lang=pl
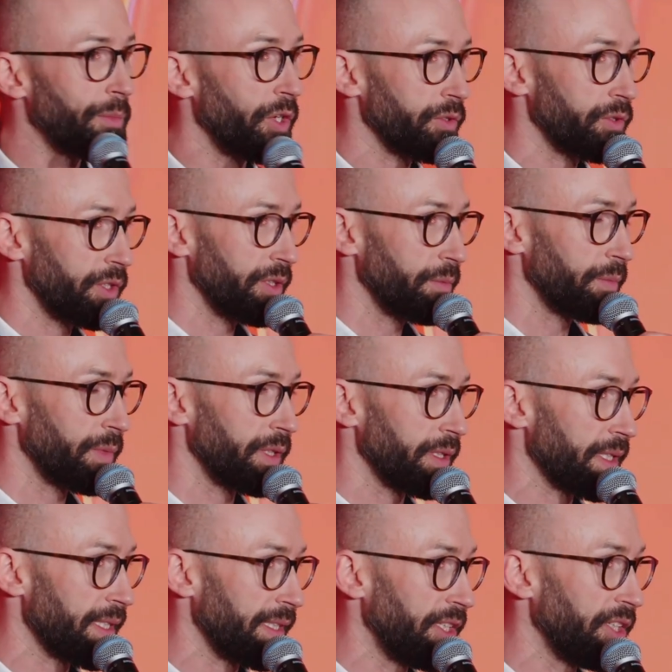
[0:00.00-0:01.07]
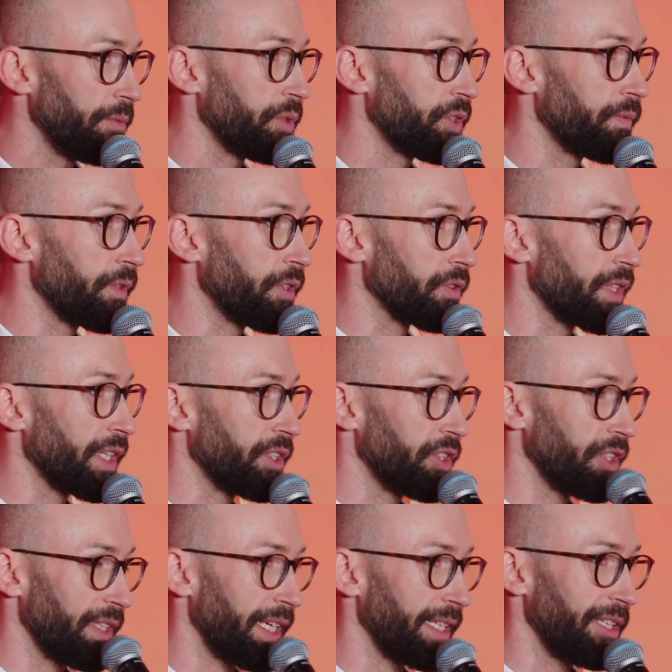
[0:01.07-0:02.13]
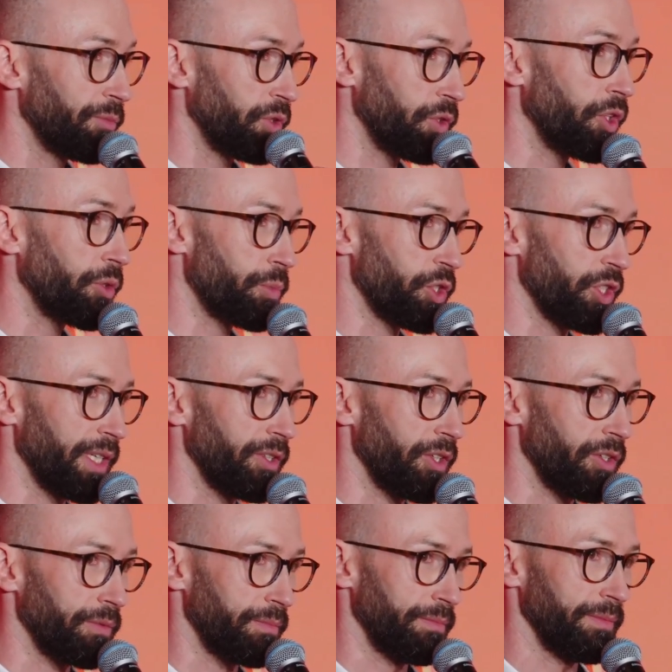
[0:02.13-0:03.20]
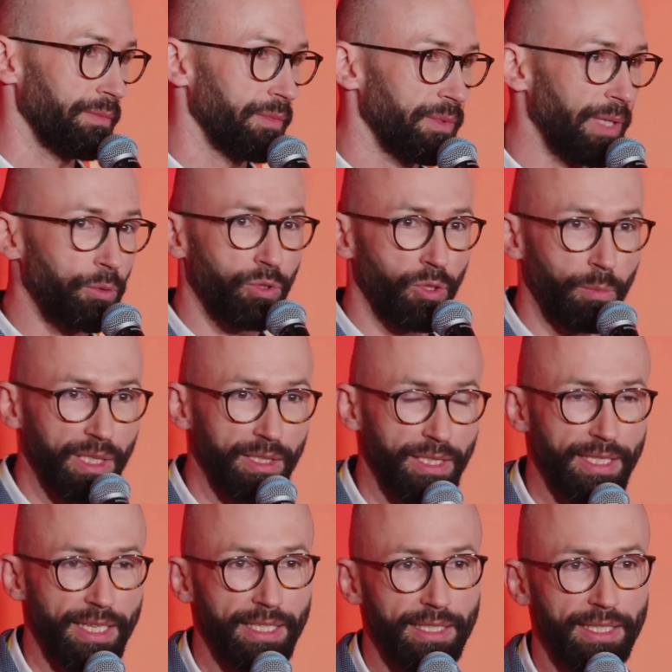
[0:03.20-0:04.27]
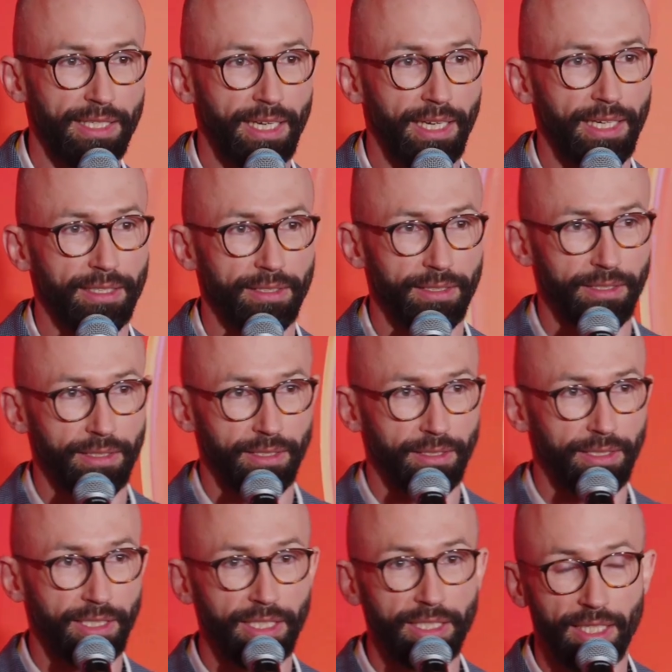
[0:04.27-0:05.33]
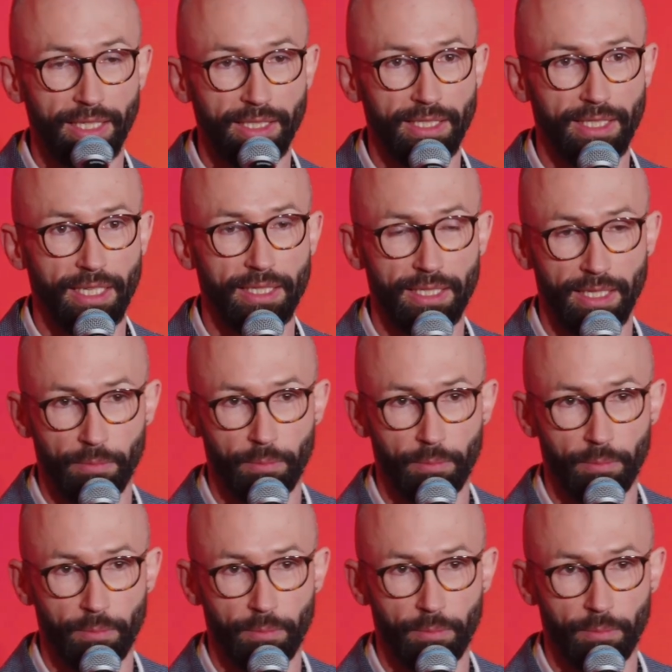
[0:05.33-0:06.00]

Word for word: o tym z kimś w kontekście takim, no dobrze, no, automatyzacja, digitalizacja,